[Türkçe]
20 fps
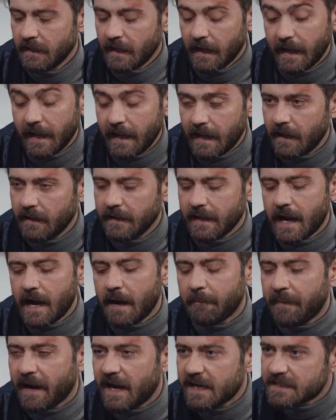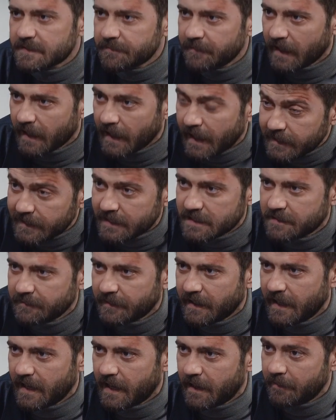Aya ya basma
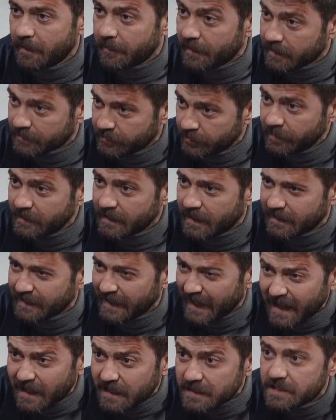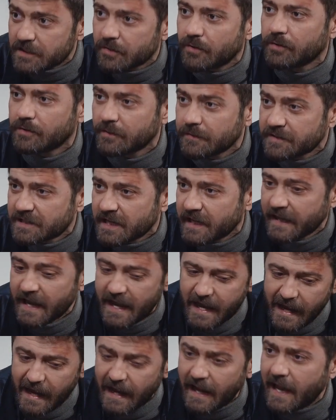kardeşim ayağıma bak dünyada en gıcık olduğum şey
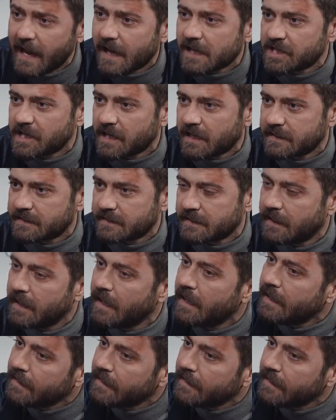el ayak şakası.